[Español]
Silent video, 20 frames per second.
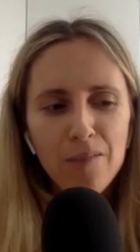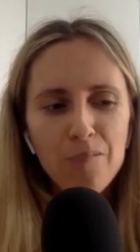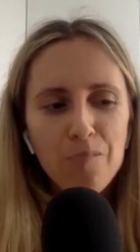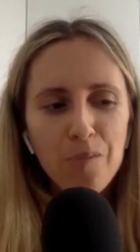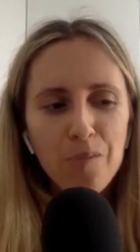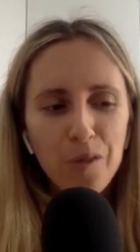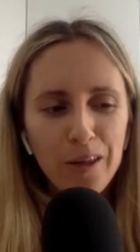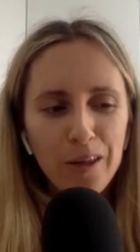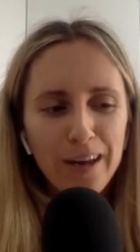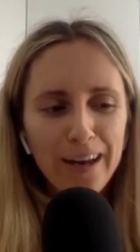
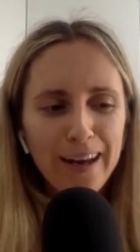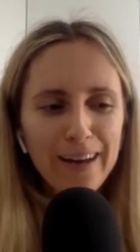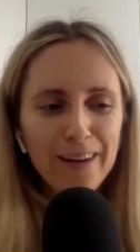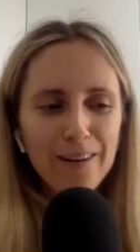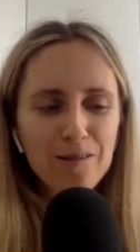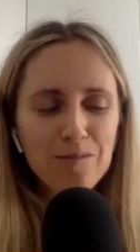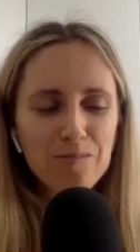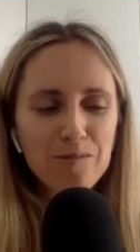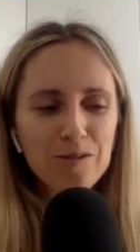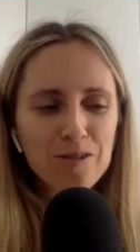
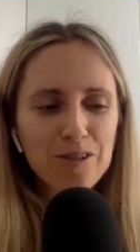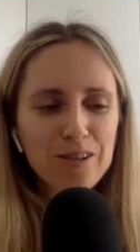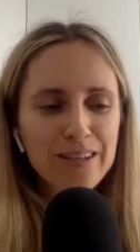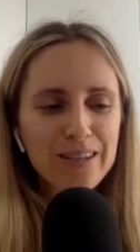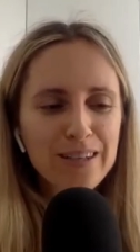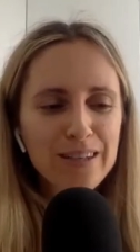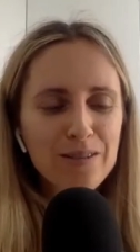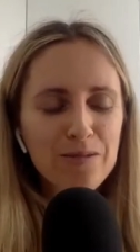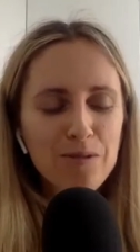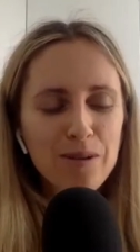empoderar, como
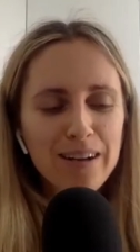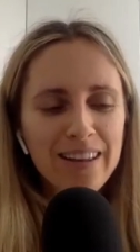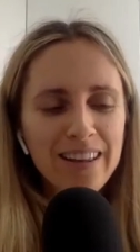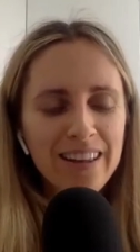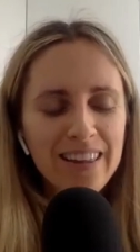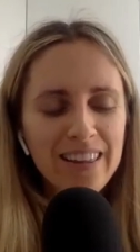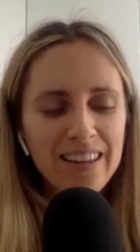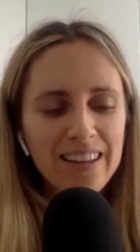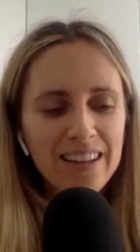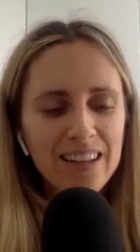se suele
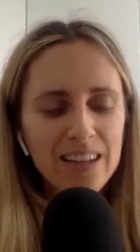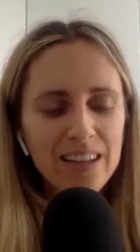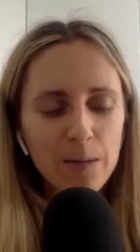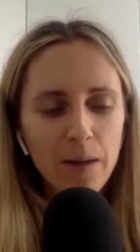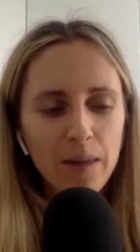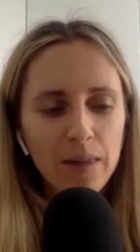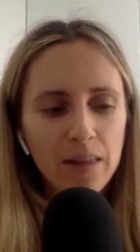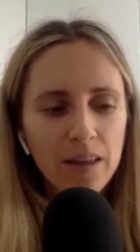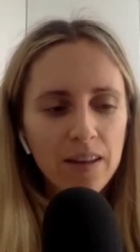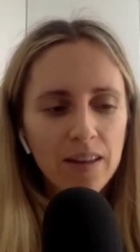decir, y te
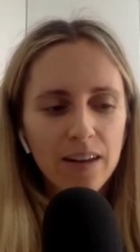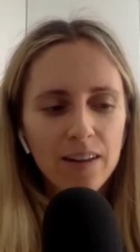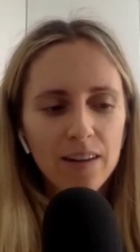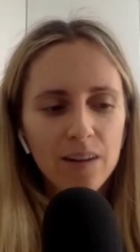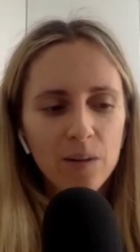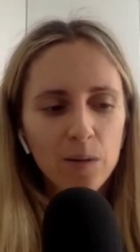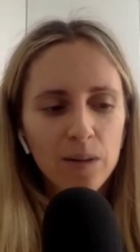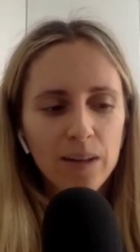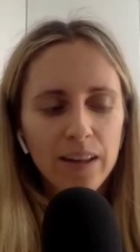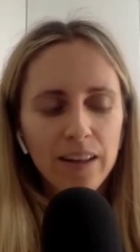va a hacer
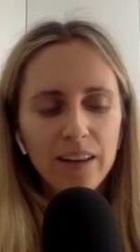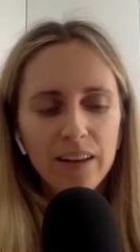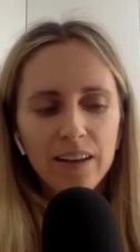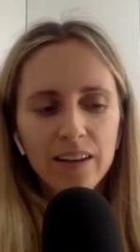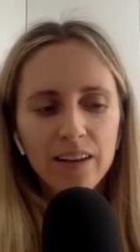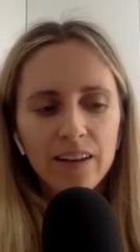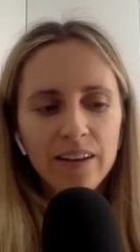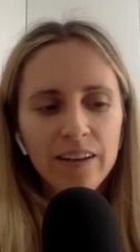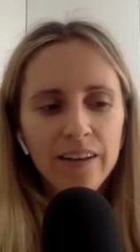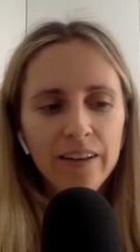darte cuenta de
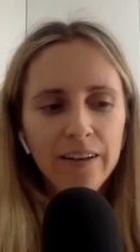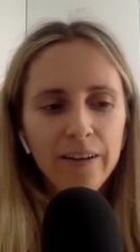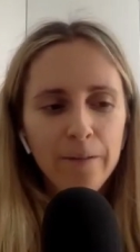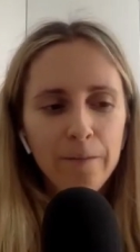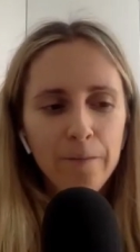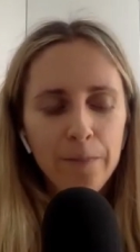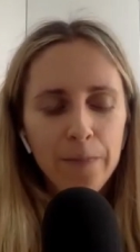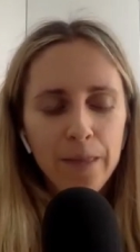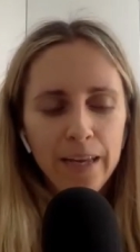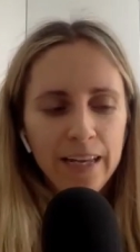que,
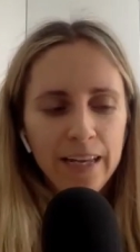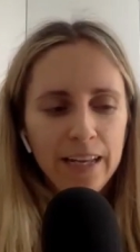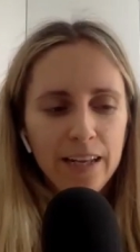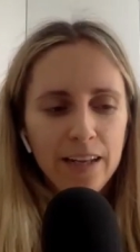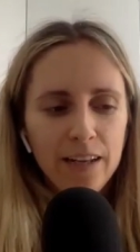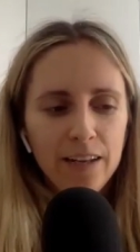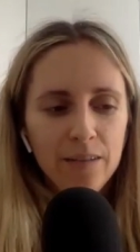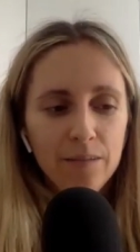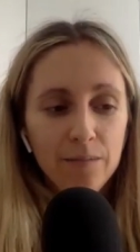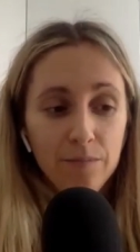de
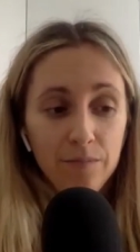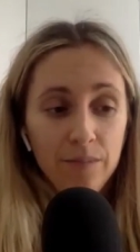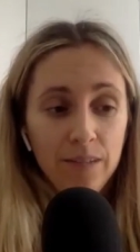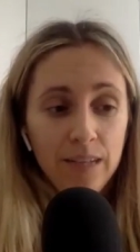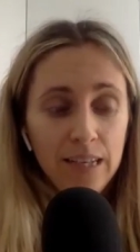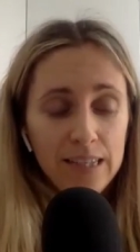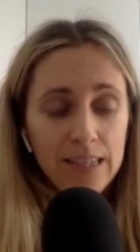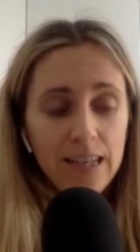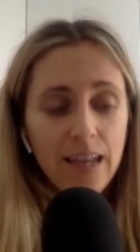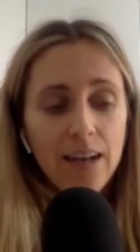que
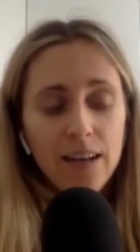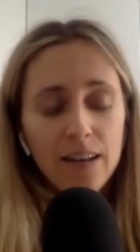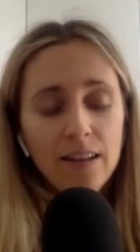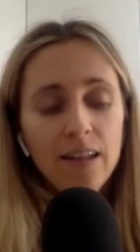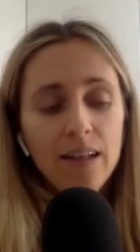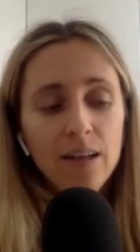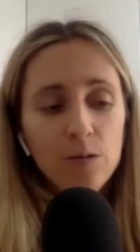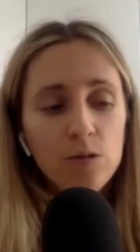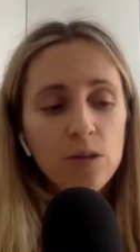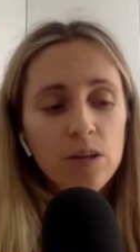esa red
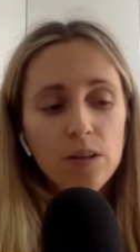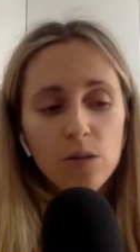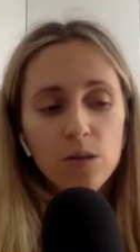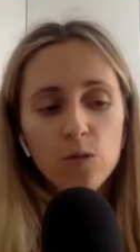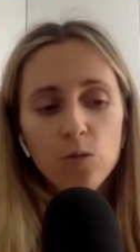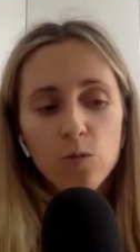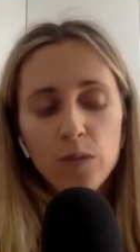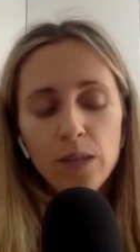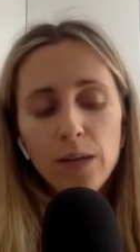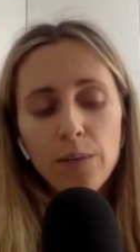tenía un sentido
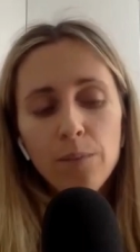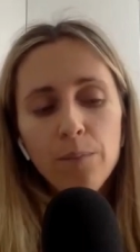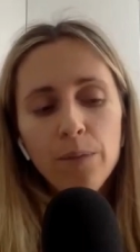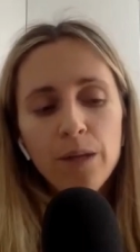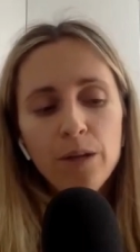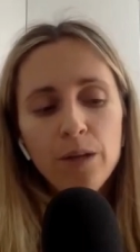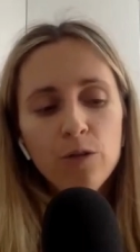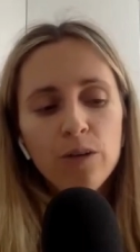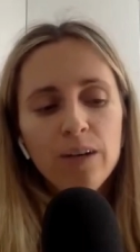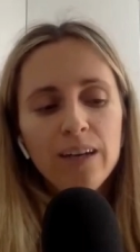en tu vida,
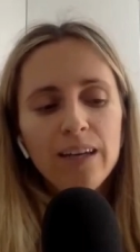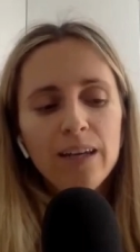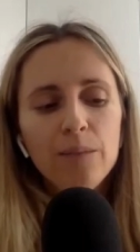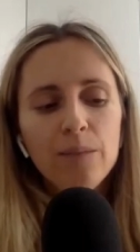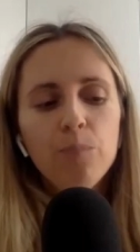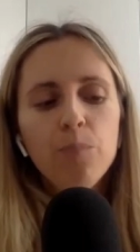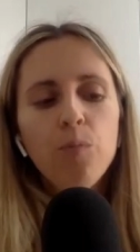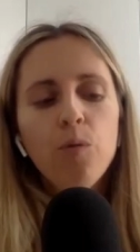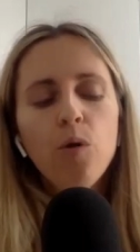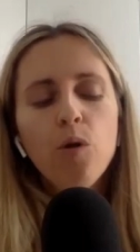pero
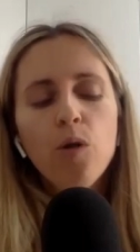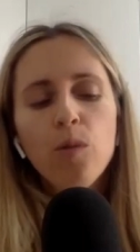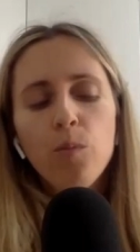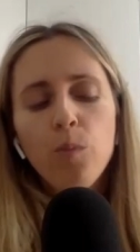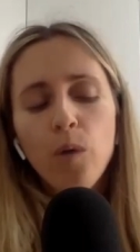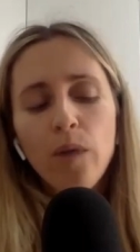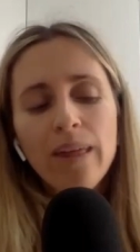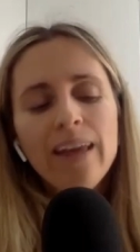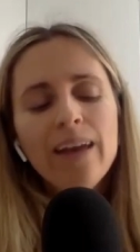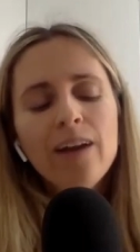que
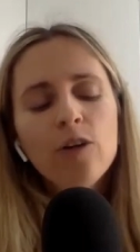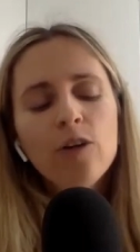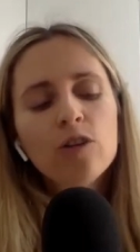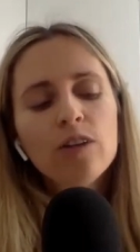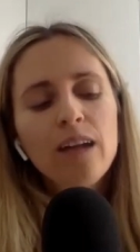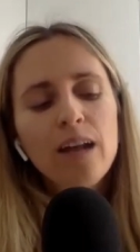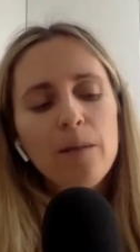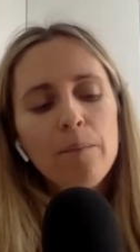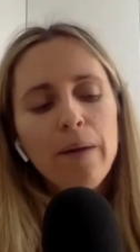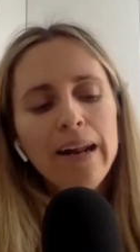puedes
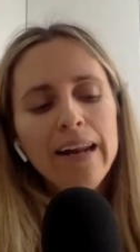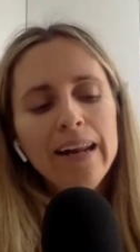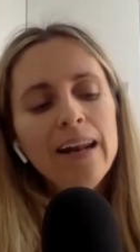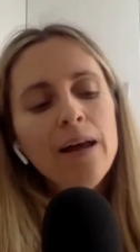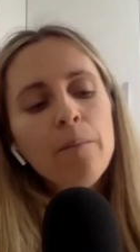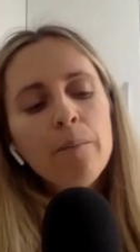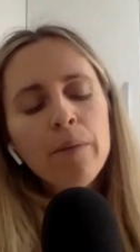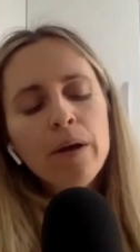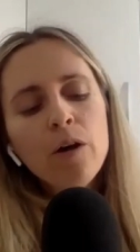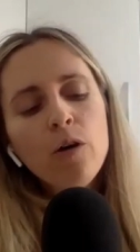encontrar
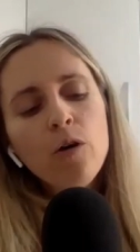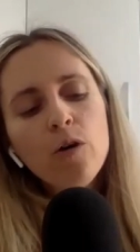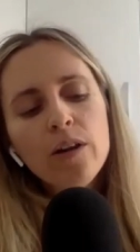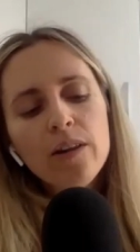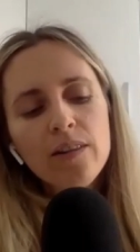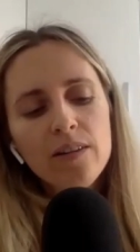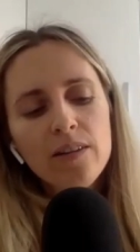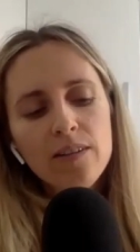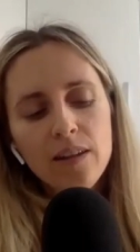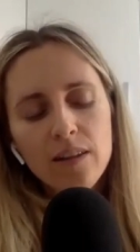maneras
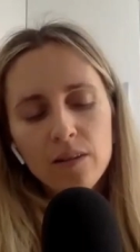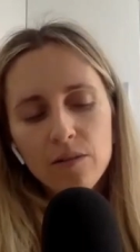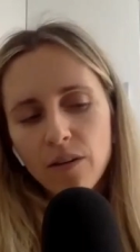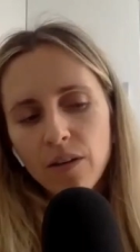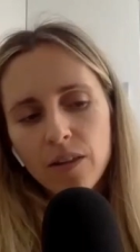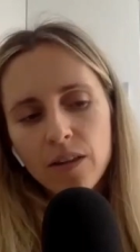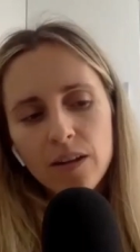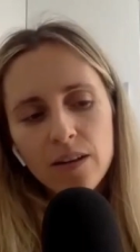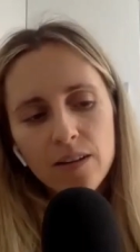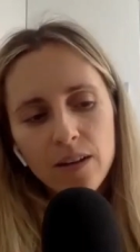mejores de
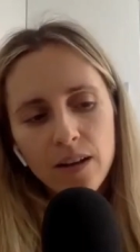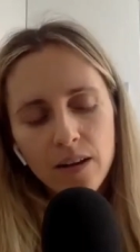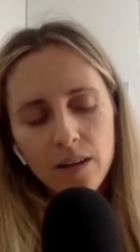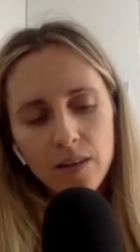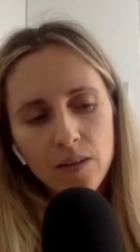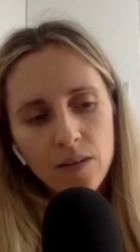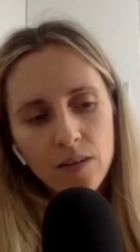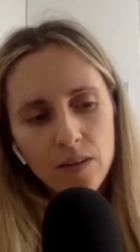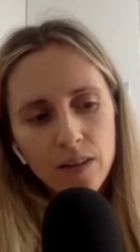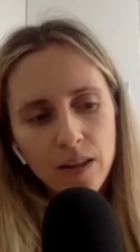satisfacer esas
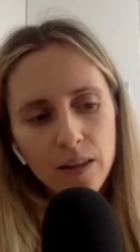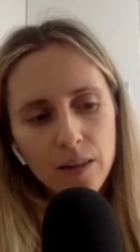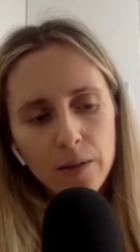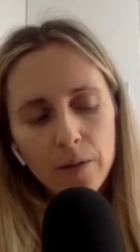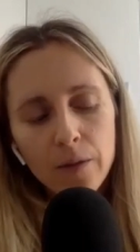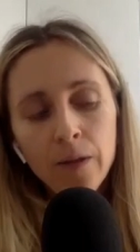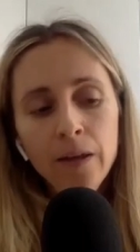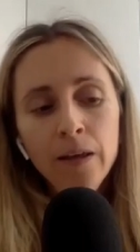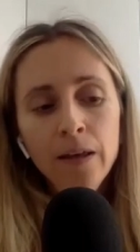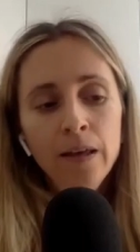
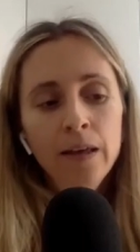necesidades.